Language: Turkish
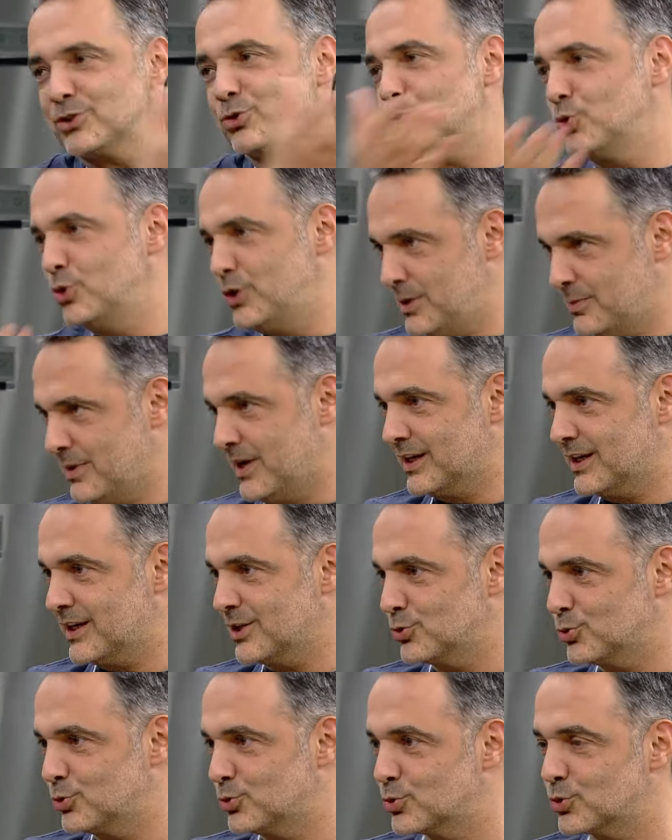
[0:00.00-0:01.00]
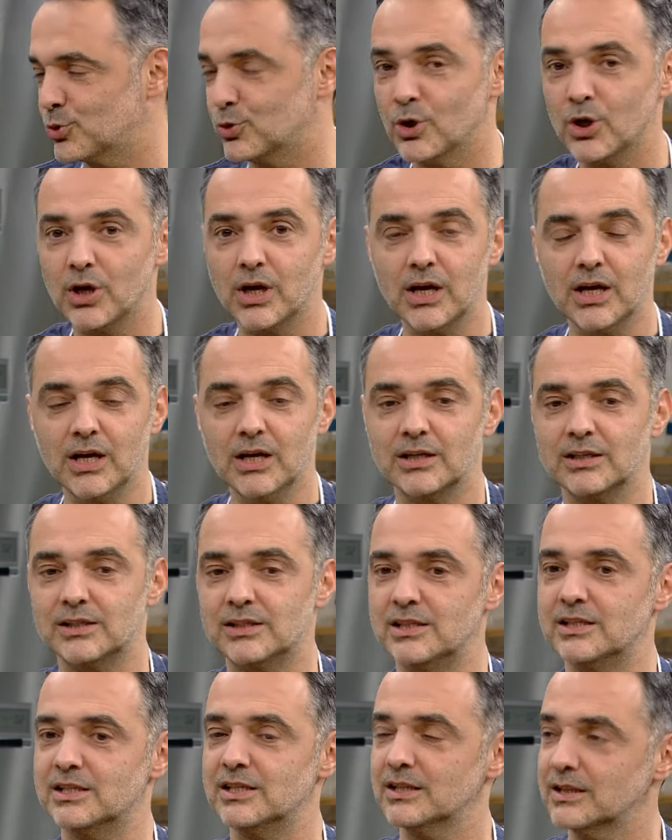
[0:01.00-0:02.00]
söyleyeyim herkes duysun. Duysun diyorsun. Peki.
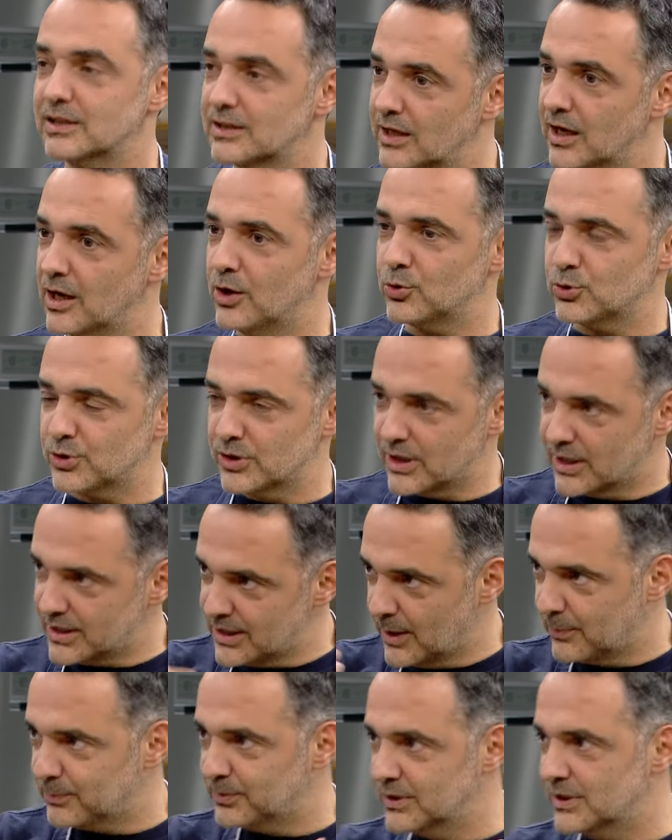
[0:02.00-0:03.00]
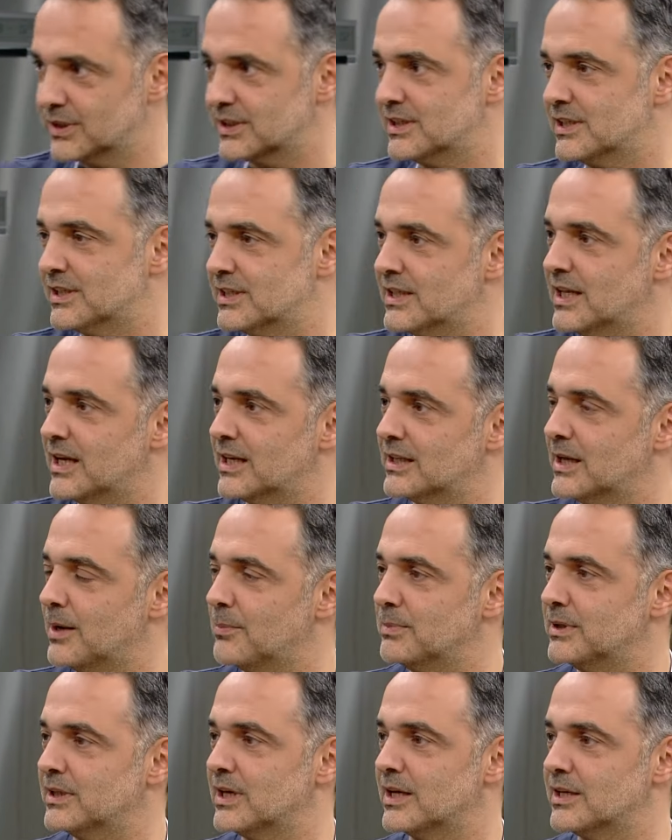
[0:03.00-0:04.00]
Sizin daha önceden yaptığınız dizilerden bir
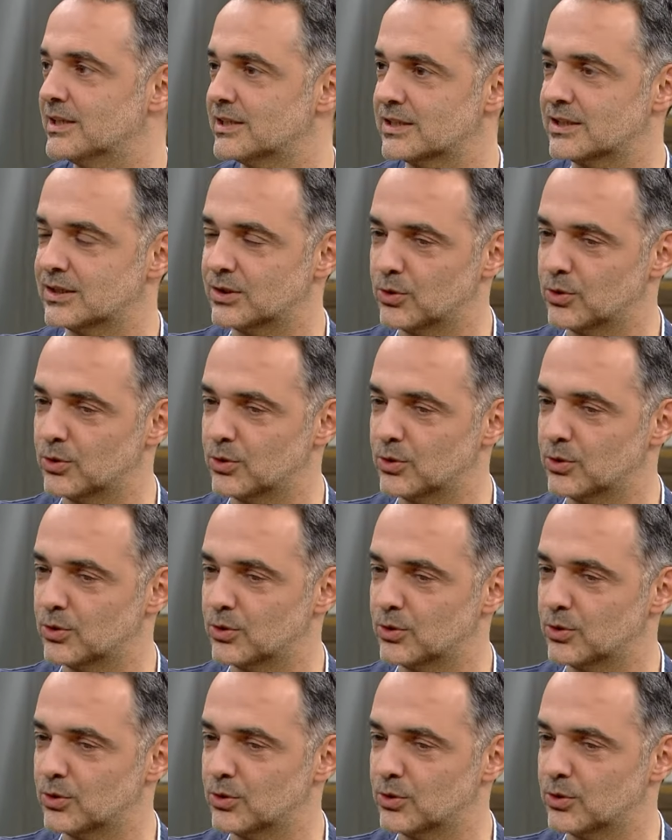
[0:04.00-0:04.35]
tanesinde